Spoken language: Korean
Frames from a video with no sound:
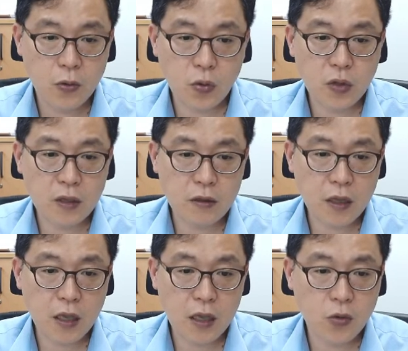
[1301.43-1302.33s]
그때의
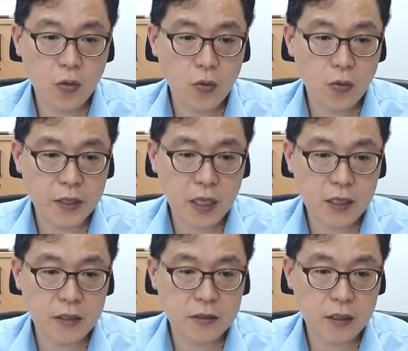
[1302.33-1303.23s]
K도 민
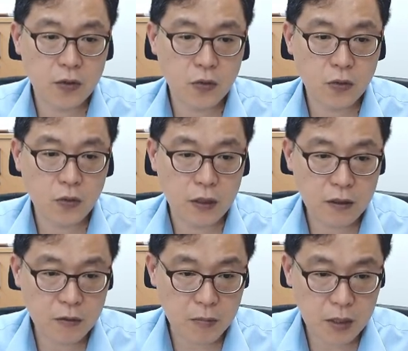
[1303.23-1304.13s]
K에 저장해 놓고,
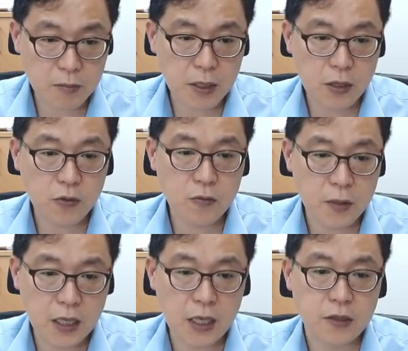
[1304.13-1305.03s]
리턴 민 밸류
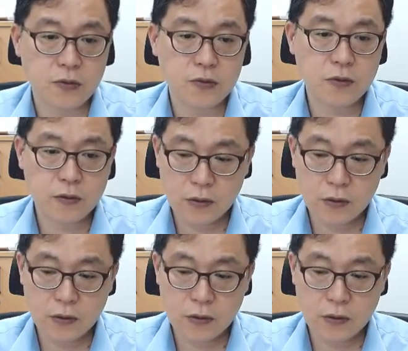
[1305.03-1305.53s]
민 K죠. 그죠?